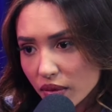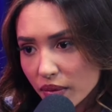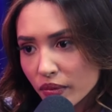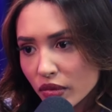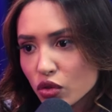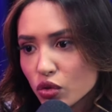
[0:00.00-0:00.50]

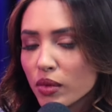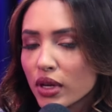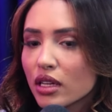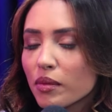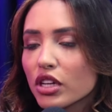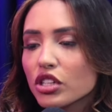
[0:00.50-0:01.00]
Perfeito. De uma
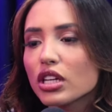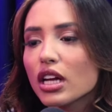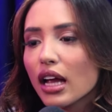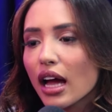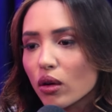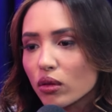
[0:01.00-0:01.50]
maneira mais
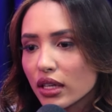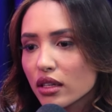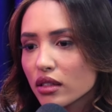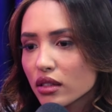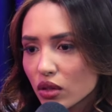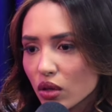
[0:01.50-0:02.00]
geral,
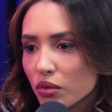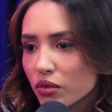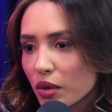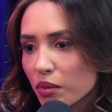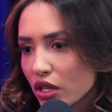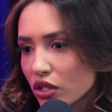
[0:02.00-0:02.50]
né?
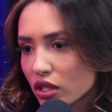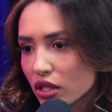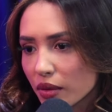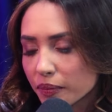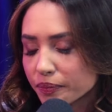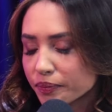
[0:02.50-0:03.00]
Obviamente,
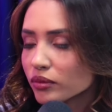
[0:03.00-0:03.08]
aqui.